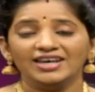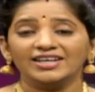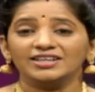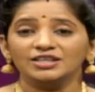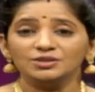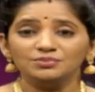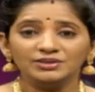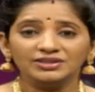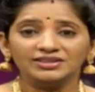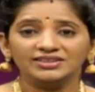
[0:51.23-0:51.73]

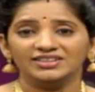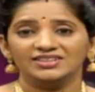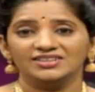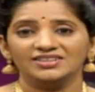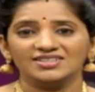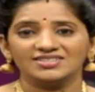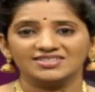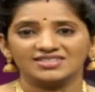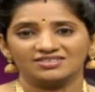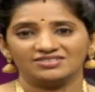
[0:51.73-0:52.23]
అకాడమిక్
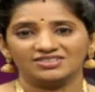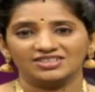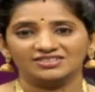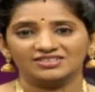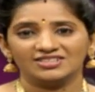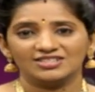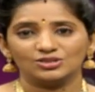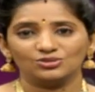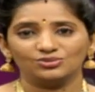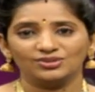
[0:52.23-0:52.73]
డీన్గా
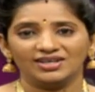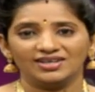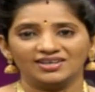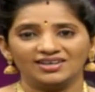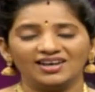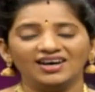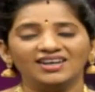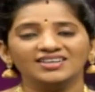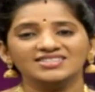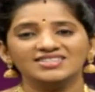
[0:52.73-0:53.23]
సేవలందిస్తున్న
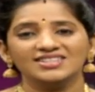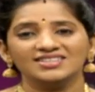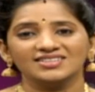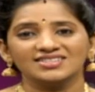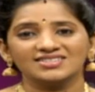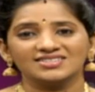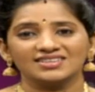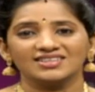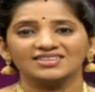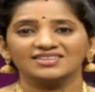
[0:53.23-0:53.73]

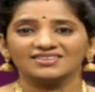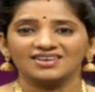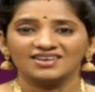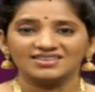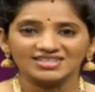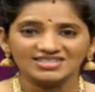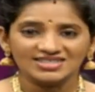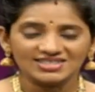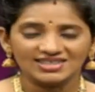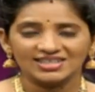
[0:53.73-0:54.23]
ఆచార్య శ్రీ
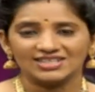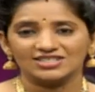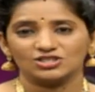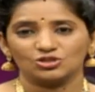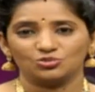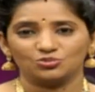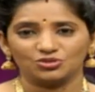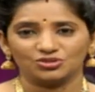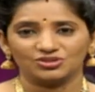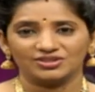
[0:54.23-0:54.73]
రాణి
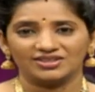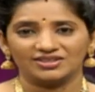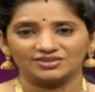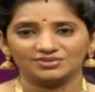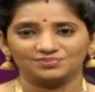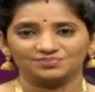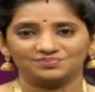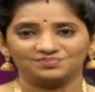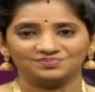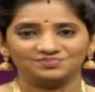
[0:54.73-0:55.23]
సదాశివమూర్తి
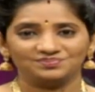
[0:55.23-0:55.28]
గారు